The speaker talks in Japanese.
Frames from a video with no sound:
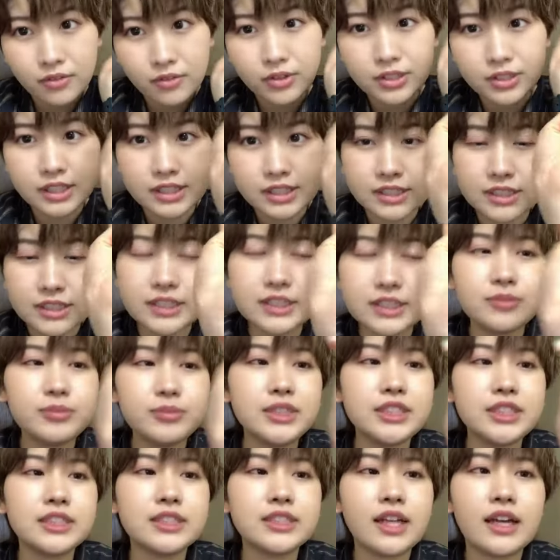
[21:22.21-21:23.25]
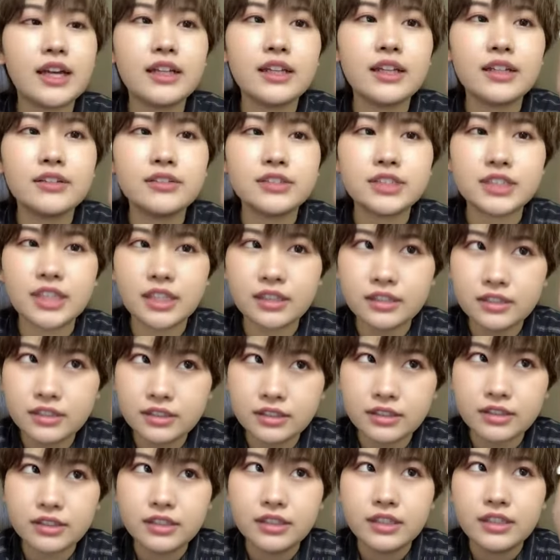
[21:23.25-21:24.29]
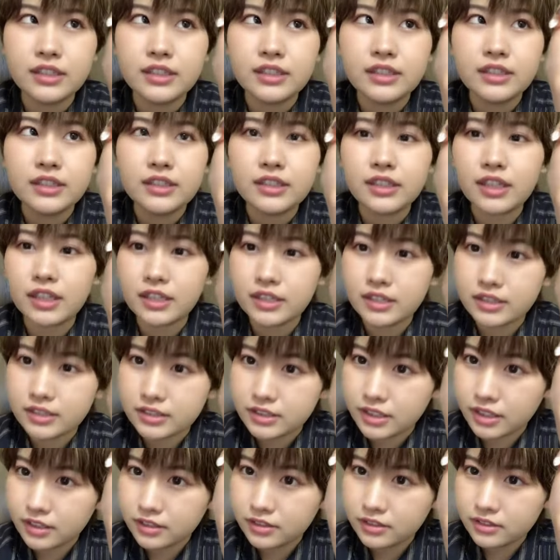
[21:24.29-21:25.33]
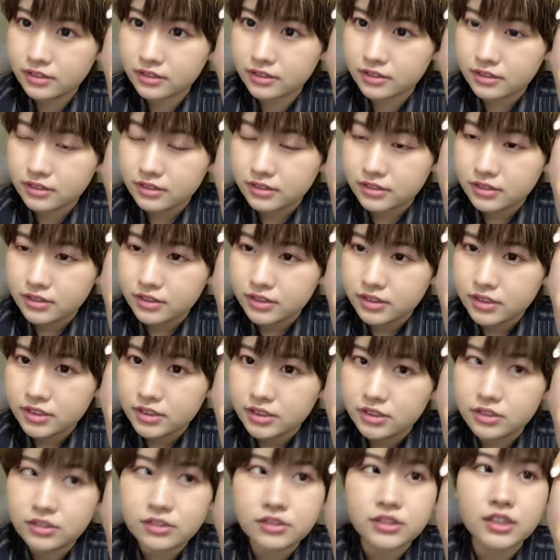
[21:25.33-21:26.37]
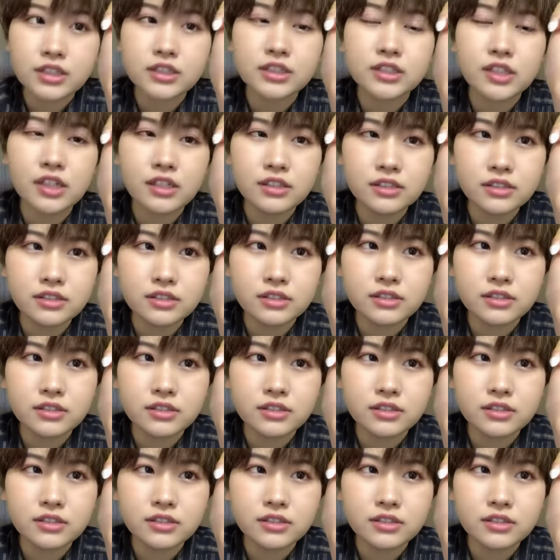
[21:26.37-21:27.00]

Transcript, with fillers: 私、ミスターなるちゃん、なぎちゃん、ゆうなちゃん、